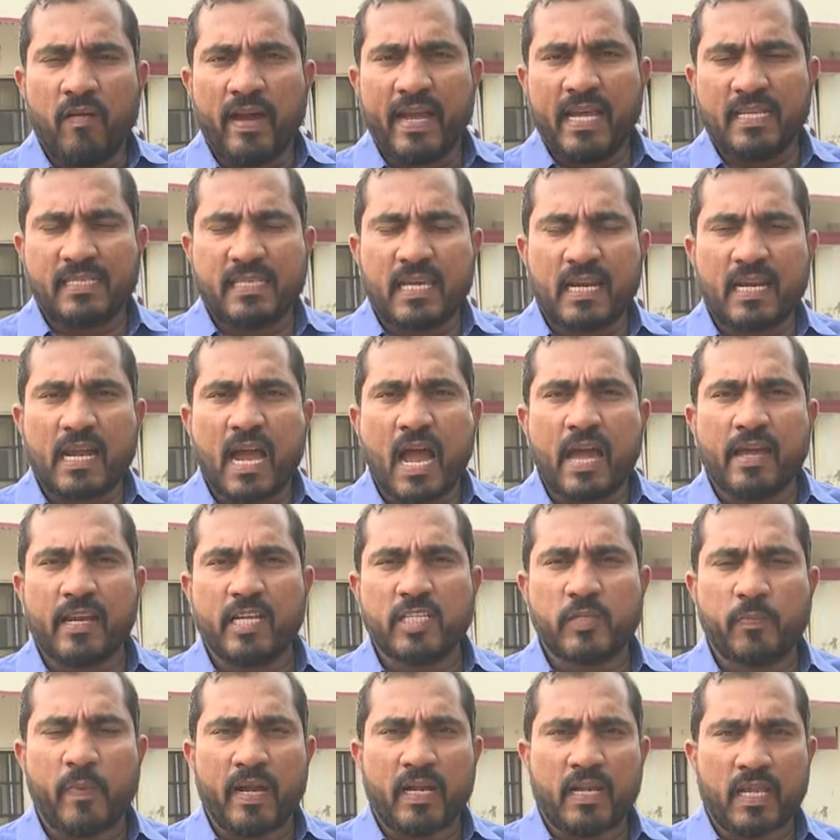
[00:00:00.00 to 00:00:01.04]
వైఎస్ఆర్
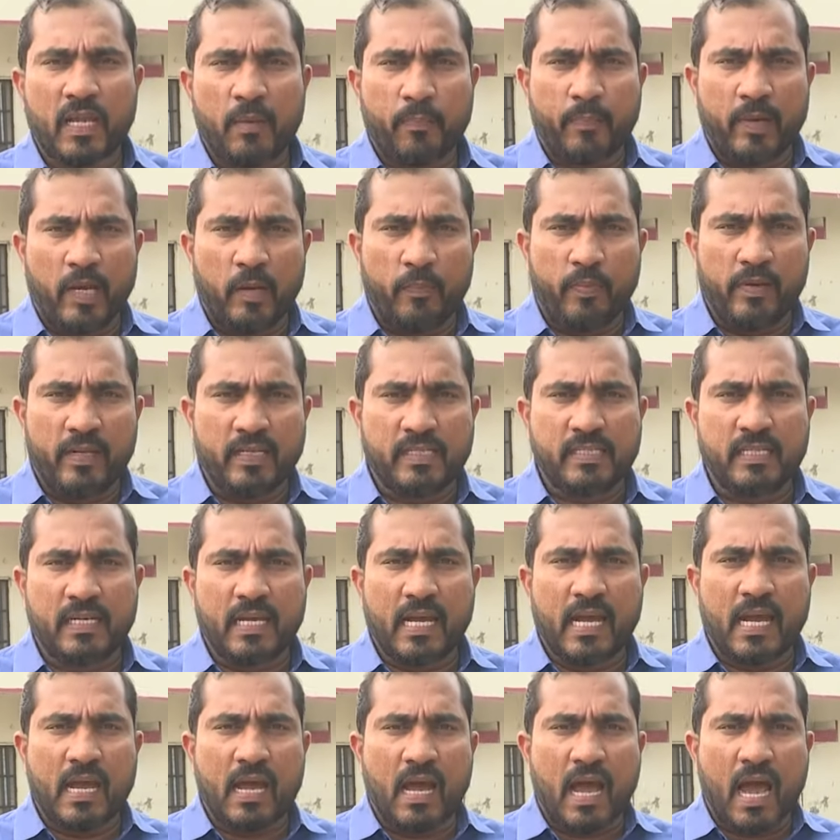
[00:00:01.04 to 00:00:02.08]
కాంగ్రెస్ పార్టీ పిలుపునిచ్చిన
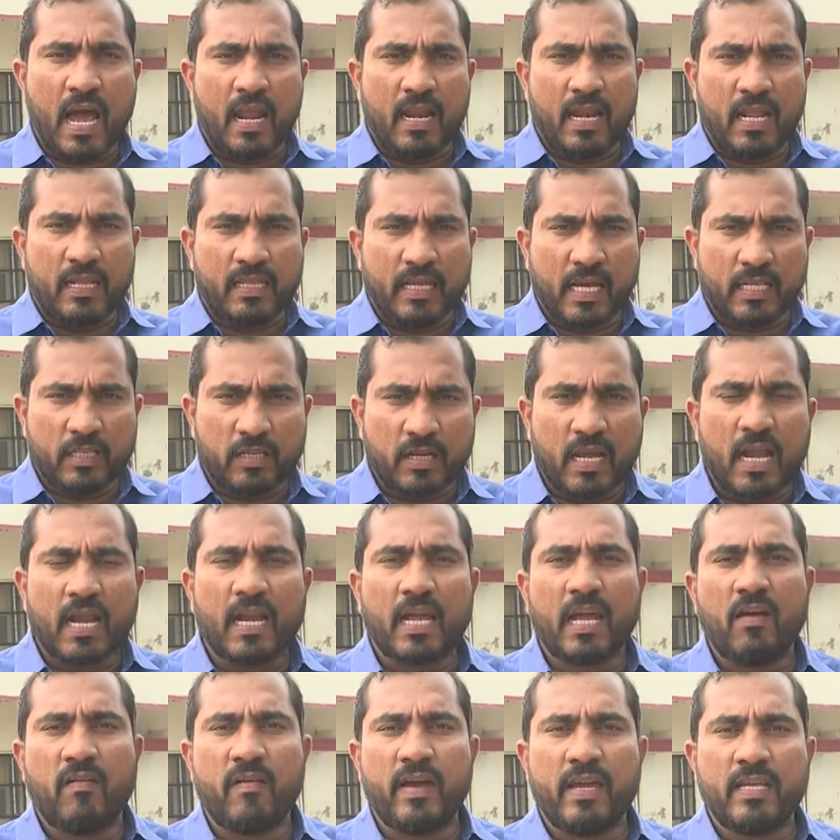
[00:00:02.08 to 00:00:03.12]
అన్నదాత
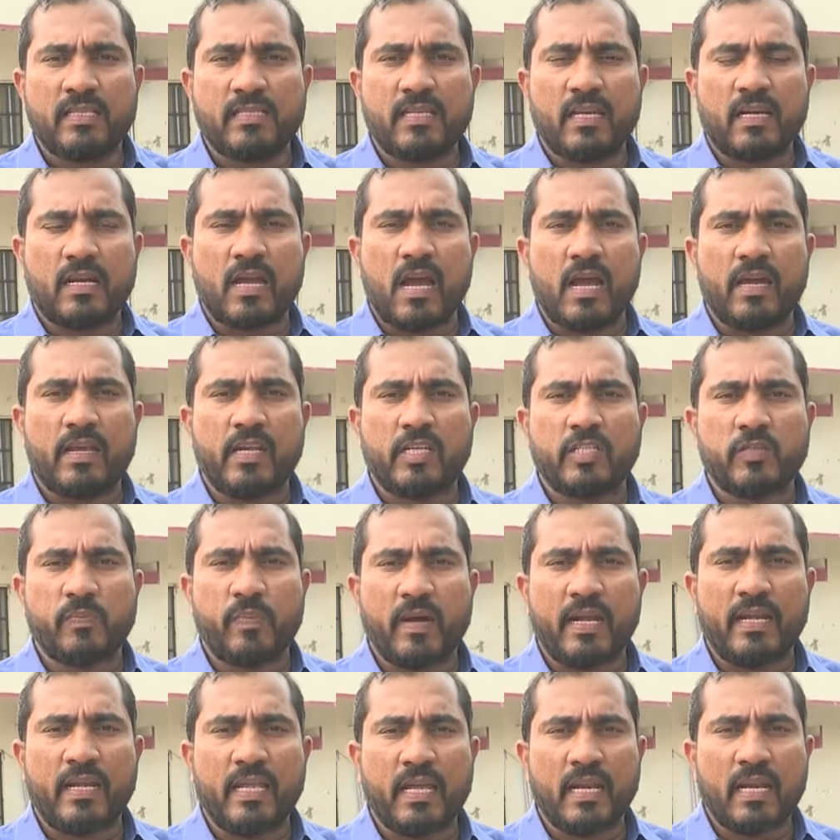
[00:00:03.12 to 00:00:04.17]
అండగా వైఎస్ఆర్ కాంగ్రెస్
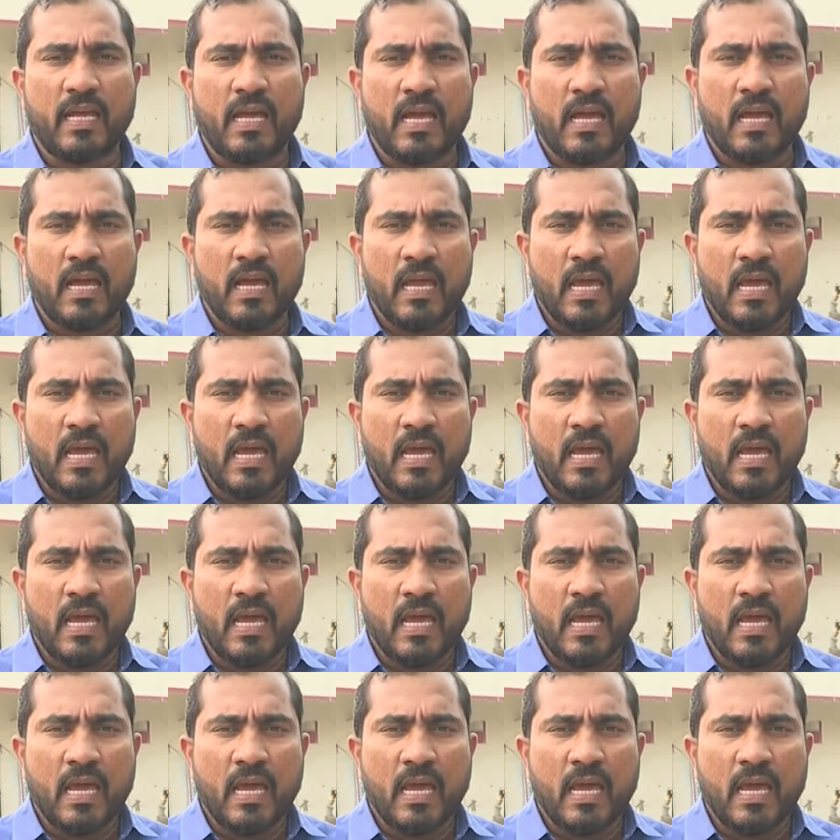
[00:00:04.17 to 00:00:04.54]
పార్టీ అన్న